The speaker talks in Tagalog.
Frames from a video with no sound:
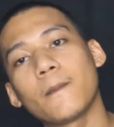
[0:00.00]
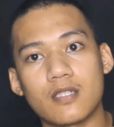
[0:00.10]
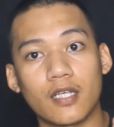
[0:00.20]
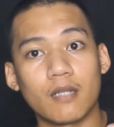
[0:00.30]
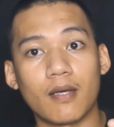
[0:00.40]

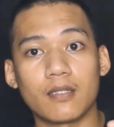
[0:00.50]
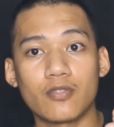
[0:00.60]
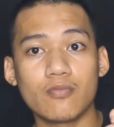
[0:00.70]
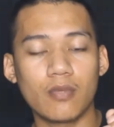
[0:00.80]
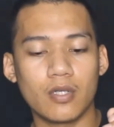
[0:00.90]
single bat na
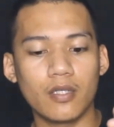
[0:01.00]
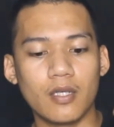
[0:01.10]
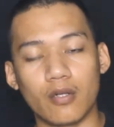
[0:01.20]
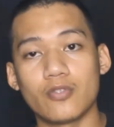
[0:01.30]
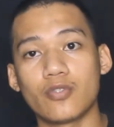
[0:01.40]
tube mod,
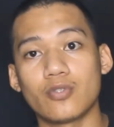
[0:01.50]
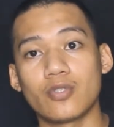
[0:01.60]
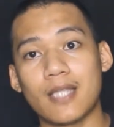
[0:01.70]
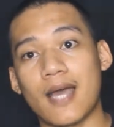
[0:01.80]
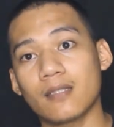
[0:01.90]
and also
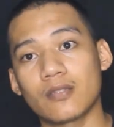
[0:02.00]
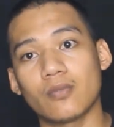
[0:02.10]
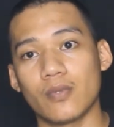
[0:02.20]
stacked